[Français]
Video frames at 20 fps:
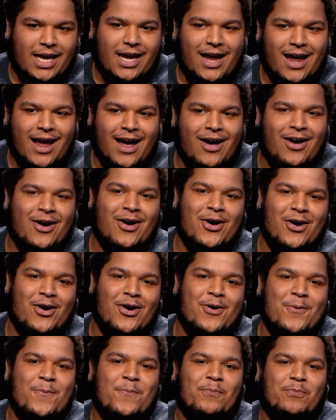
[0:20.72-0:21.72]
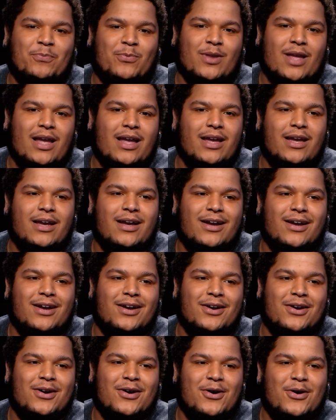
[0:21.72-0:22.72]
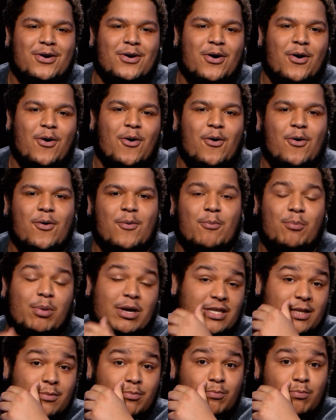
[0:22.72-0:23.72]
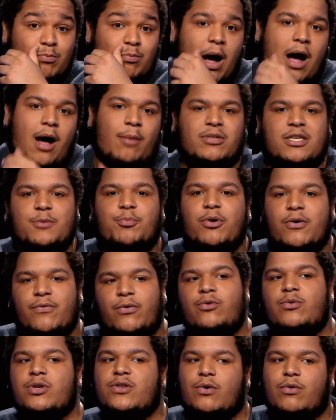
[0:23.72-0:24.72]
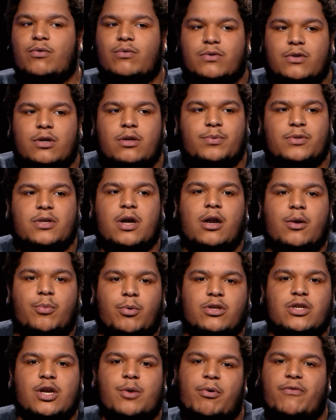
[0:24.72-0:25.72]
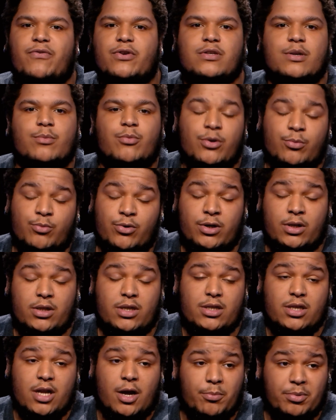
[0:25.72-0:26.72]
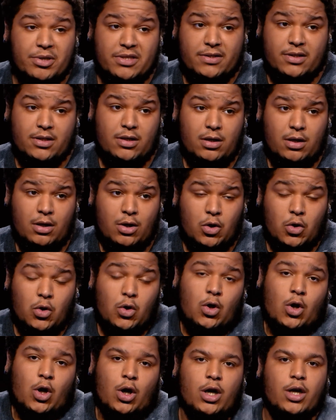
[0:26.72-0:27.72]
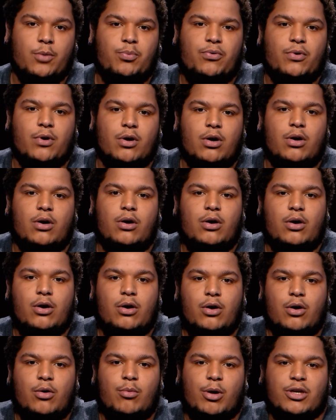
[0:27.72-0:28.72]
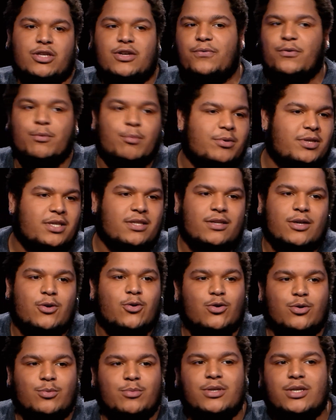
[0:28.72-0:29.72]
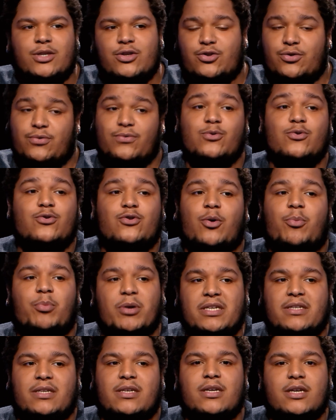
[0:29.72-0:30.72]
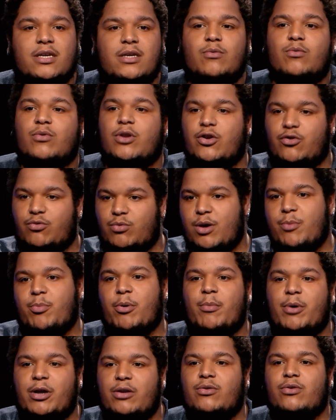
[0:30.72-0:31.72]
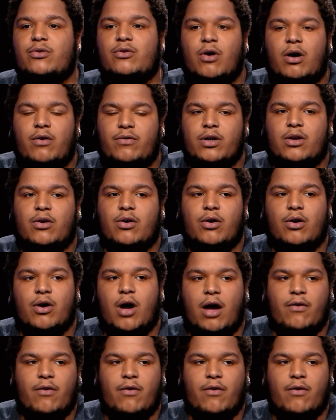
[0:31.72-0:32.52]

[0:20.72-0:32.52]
Je suis d'accord. Bah, j'ai un petit peu évolué sur console parce qu'à l'époque, j'avais pas forcément les d'acheter un PC. Et puis, euh, bah, j'ai fait mes petites économies, je suis venu sur PC, on a joué pas mal de temps avec, euh,